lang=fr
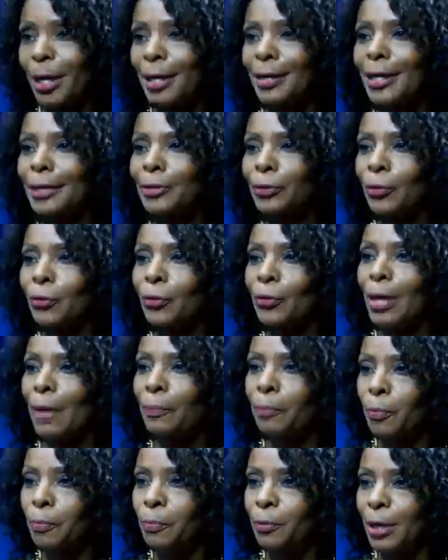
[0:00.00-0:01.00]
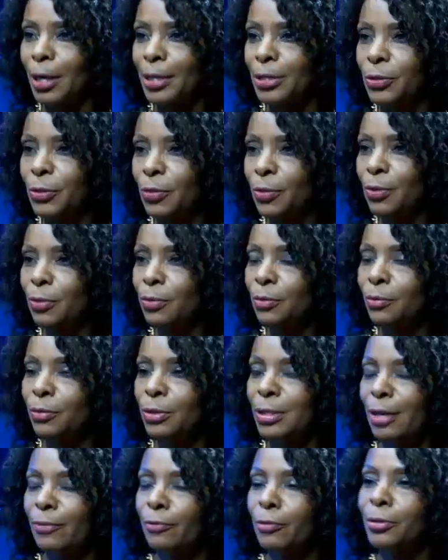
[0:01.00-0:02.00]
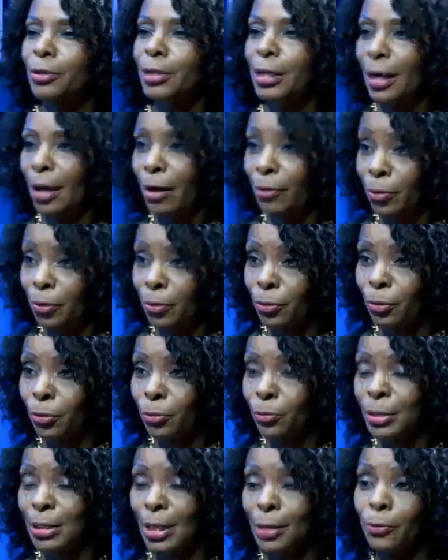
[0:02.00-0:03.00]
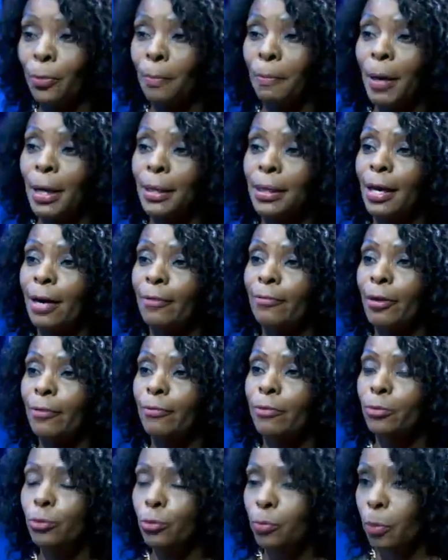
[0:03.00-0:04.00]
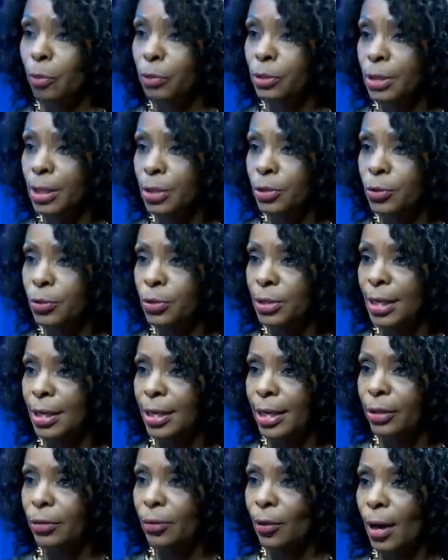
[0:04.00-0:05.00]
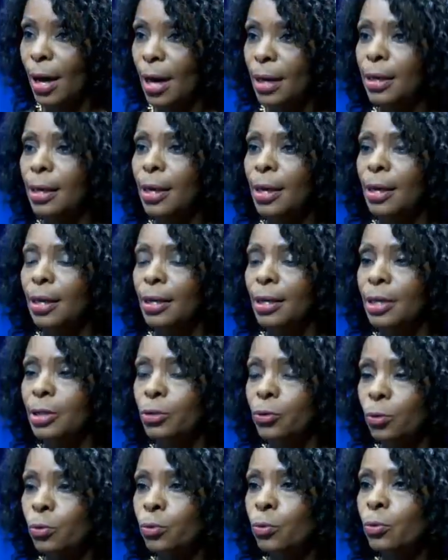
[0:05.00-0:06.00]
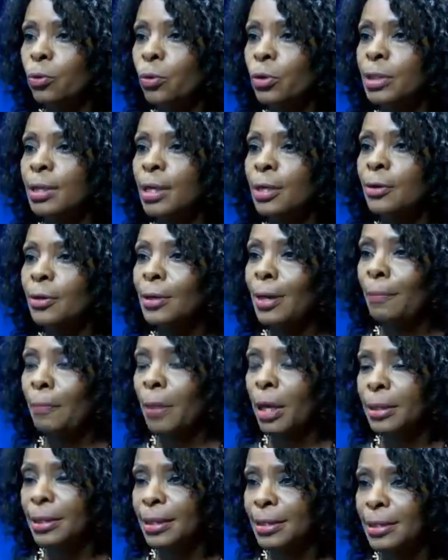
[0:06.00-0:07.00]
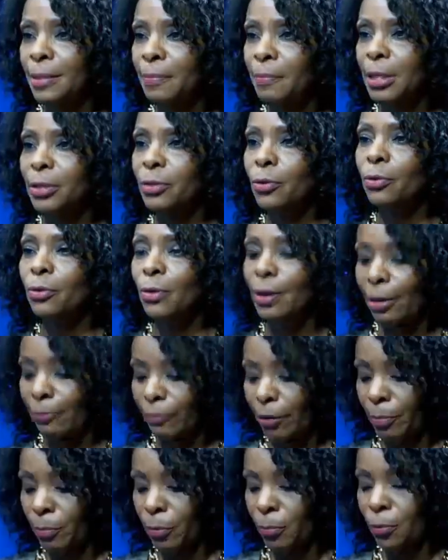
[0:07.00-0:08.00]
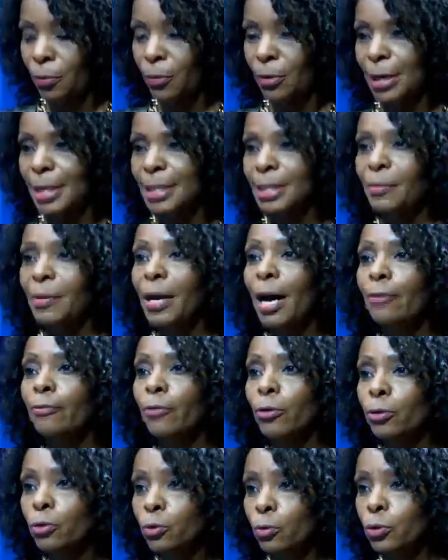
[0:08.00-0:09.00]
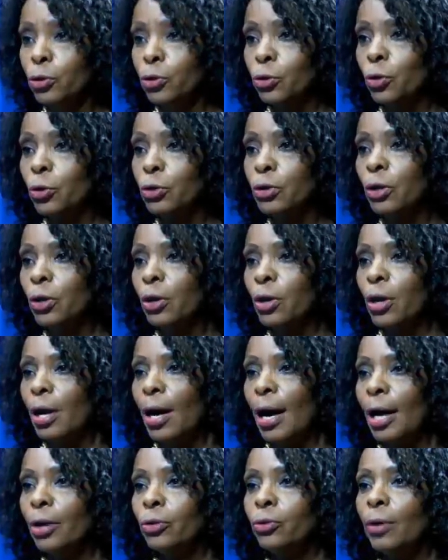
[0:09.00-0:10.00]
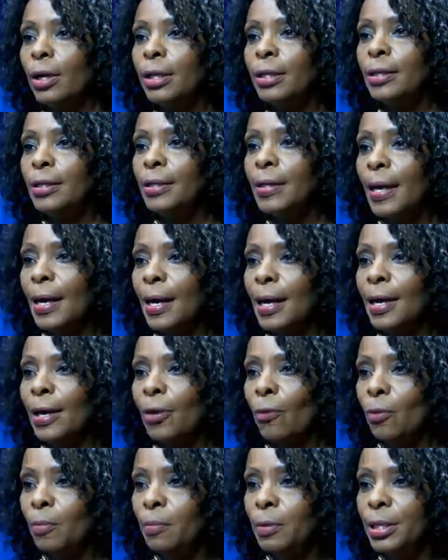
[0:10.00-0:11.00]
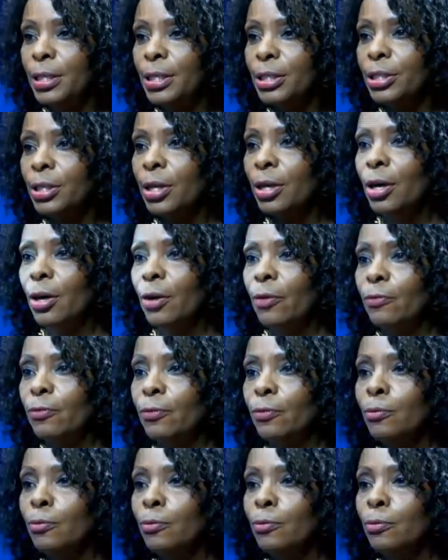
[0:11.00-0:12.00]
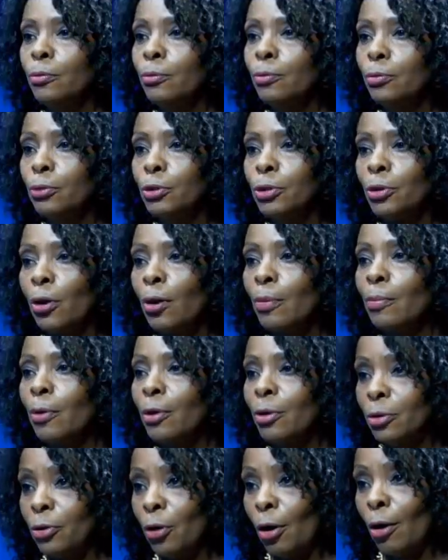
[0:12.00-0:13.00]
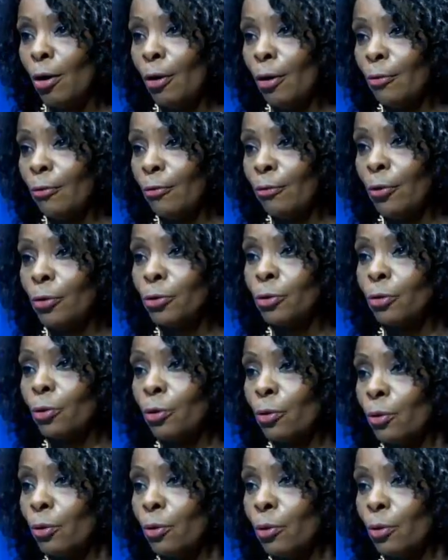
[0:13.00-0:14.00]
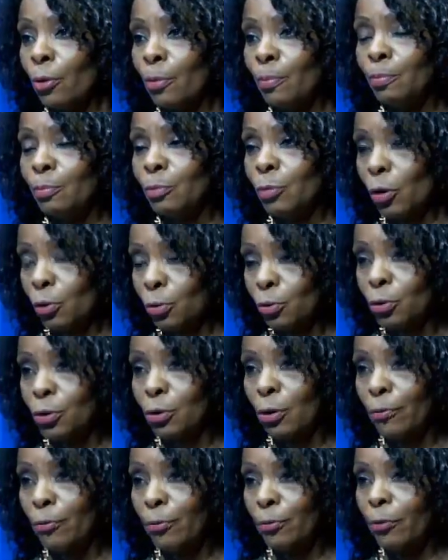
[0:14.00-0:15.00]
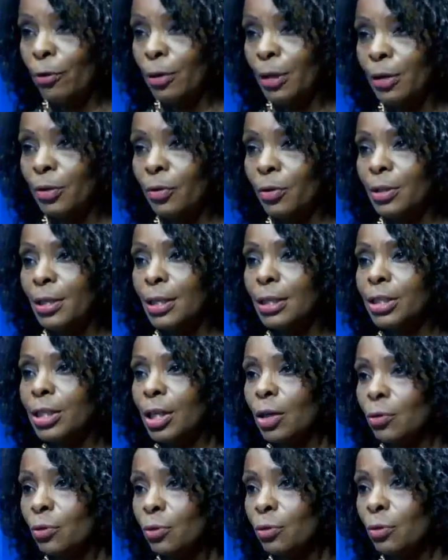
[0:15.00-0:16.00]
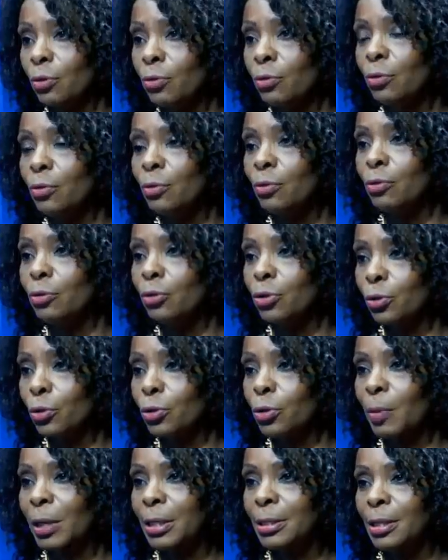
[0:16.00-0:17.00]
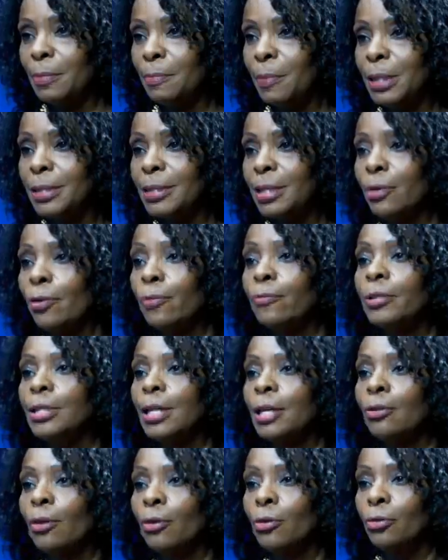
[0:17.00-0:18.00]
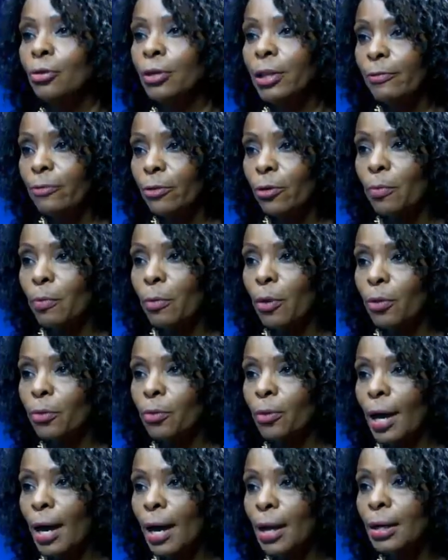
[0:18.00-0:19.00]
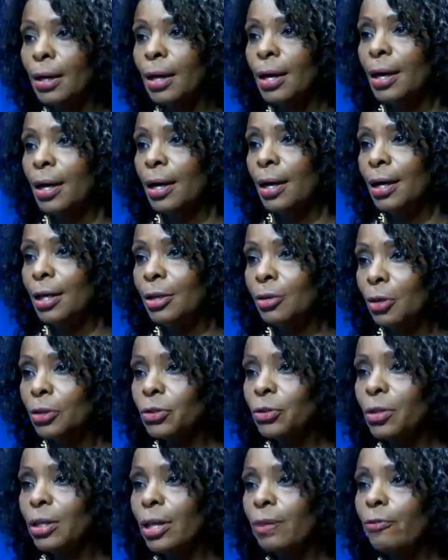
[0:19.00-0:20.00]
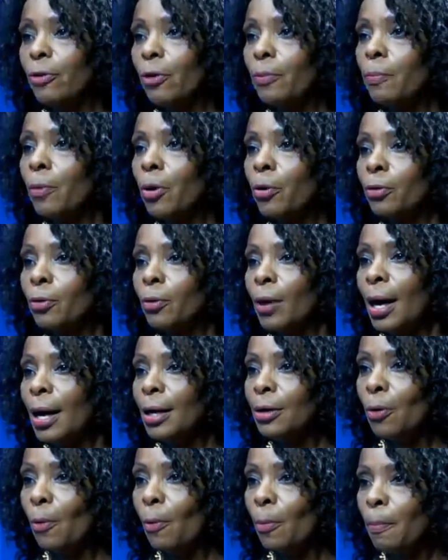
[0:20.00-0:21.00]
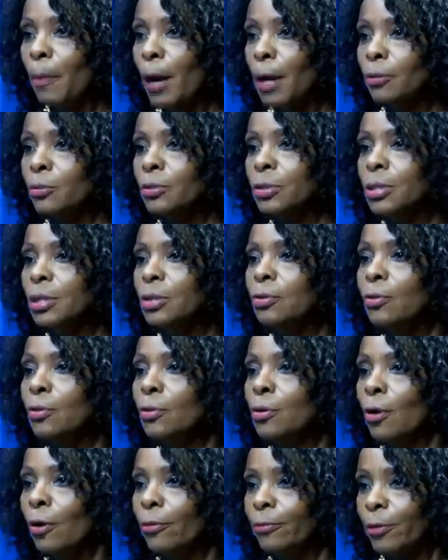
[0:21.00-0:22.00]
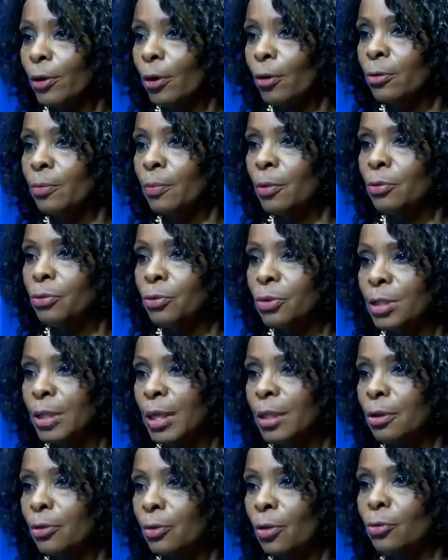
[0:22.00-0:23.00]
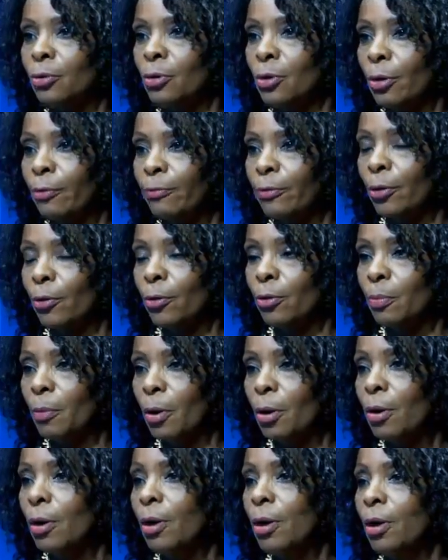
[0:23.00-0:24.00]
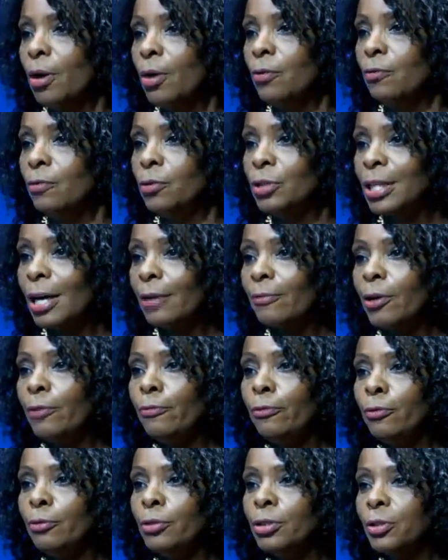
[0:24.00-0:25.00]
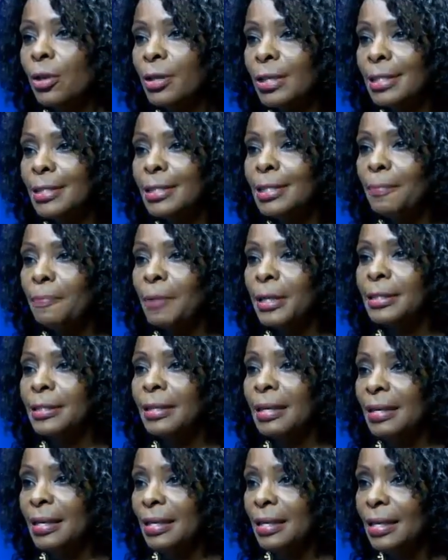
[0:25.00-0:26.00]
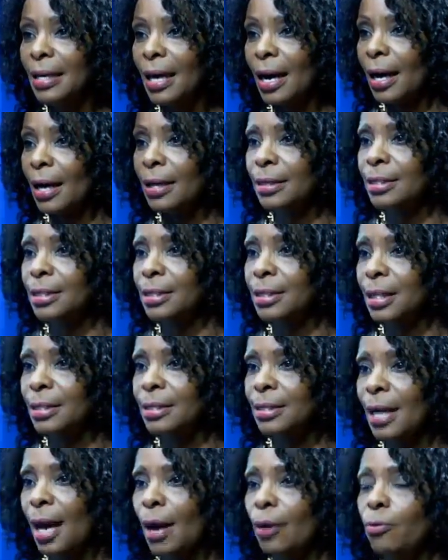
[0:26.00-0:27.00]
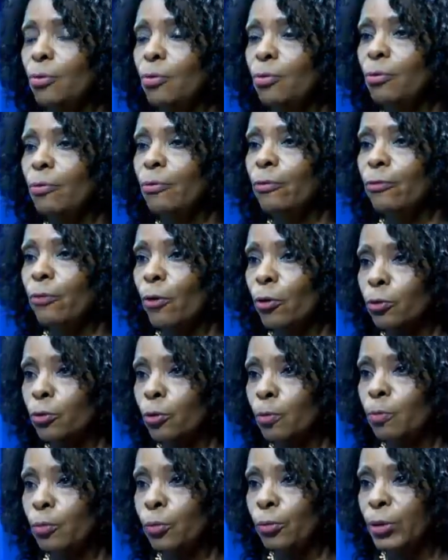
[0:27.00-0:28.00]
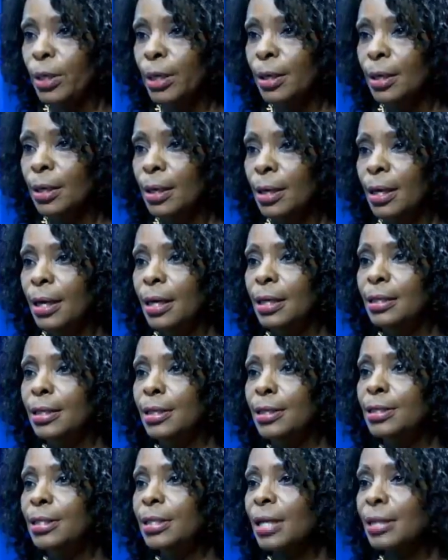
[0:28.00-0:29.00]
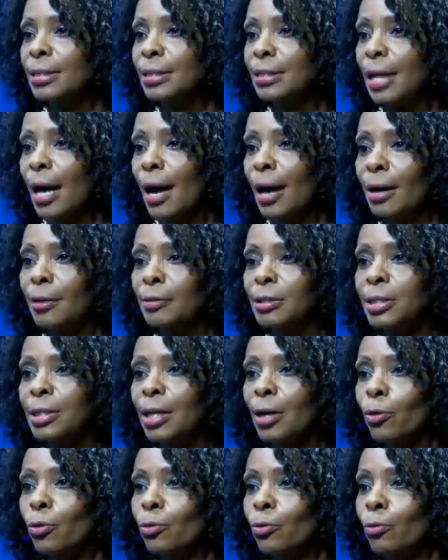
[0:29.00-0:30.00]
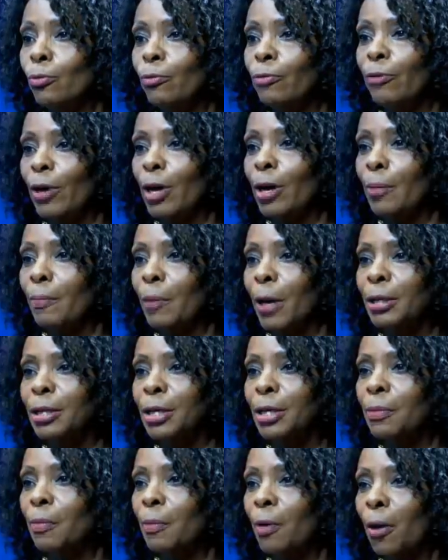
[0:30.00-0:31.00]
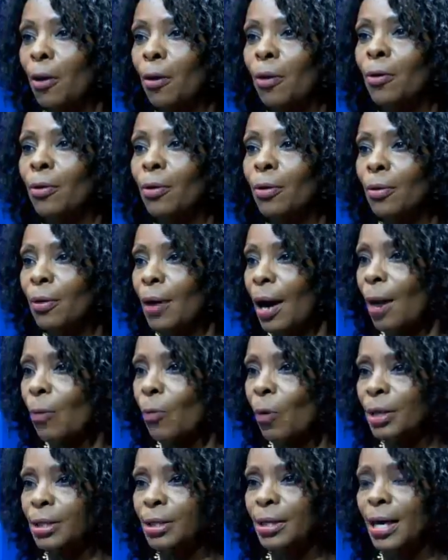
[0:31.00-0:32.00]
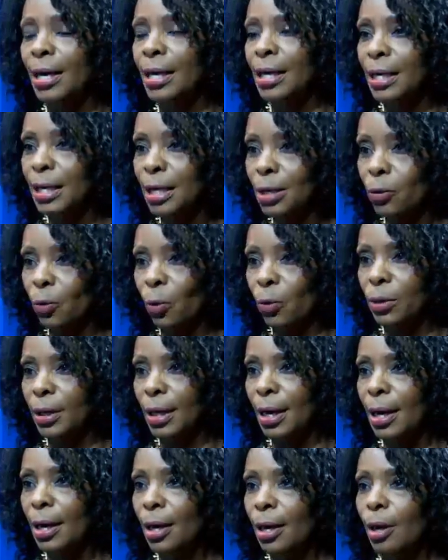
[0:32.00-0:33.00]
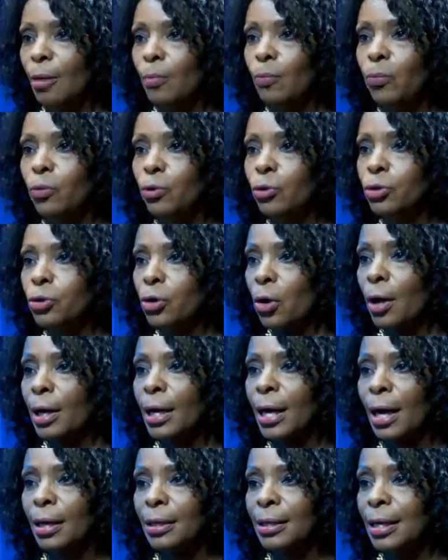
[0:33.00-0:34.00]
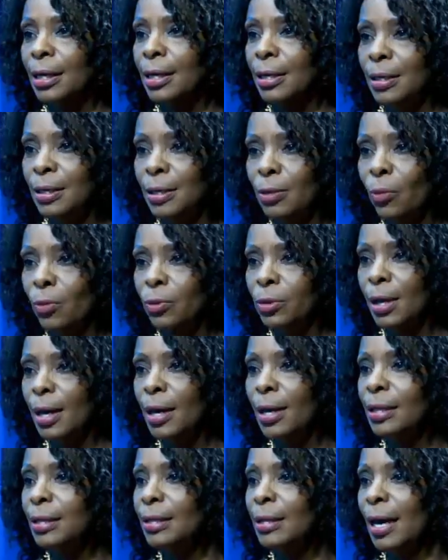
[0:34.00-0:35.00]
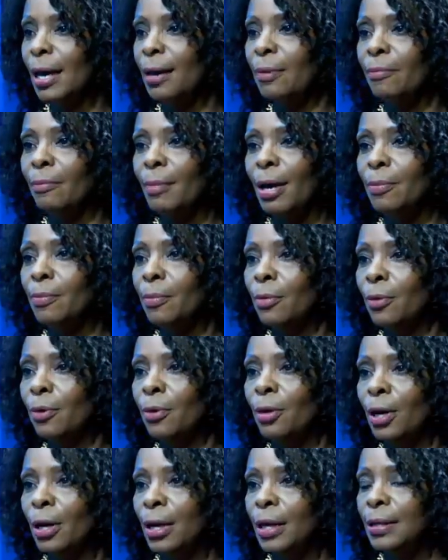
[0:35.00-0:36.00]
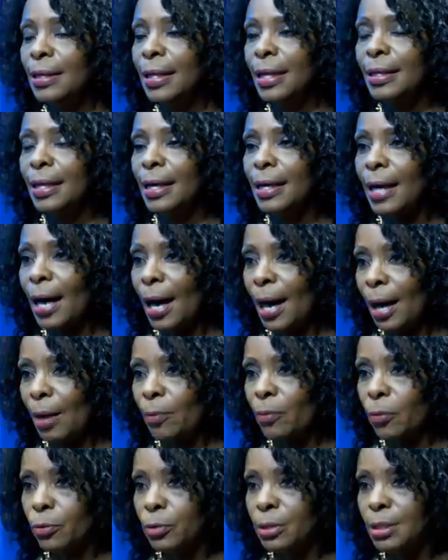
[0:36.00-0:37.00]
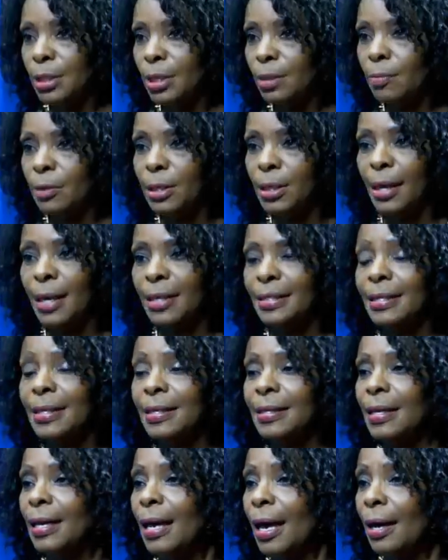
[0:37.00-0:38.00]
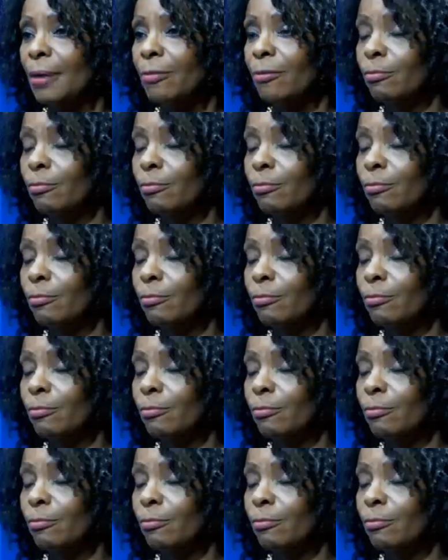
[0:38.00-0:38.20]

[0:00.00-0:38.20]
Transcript: bien-être de la population. Nous avons dit euh, que nous allons parler avec vous du processus électoral et surtout concernant la participation de la femme congolaise. Mais avant toute chose, actualité oblige, nous sommes dans votre, euh, dans tout ce que vous venez de dire. J'ai retenu une chose principale, c'est que vous êtes dans le développement rural. Et dans ce développement rural, on parle aussi de l'environnement, du secteur de l'environnement. Vous avez vu ce qui s'est passé hier à Kinshasa, une forte pluie. Kinshasa s'est retrouvée pratiquement euh, à moitié inondée, plusieurs quartiers inondés. Il y a même euh, des dégâts impossibles. Hier, c'était,